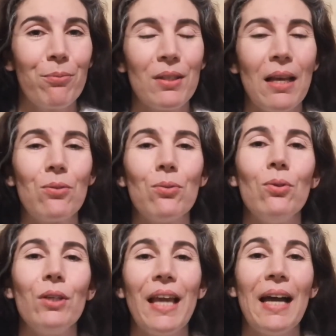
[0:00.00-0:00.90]

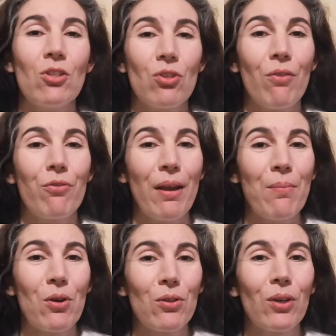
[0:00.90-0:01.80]
portanto o Key Digital
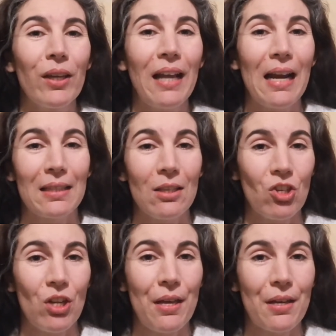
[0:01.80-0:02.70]
Framework do Ricardo
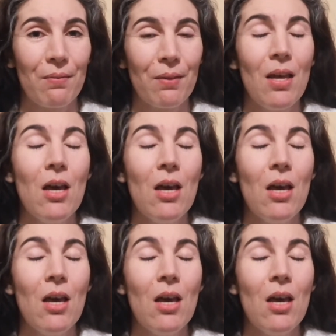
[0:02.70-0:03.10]
Teixeira,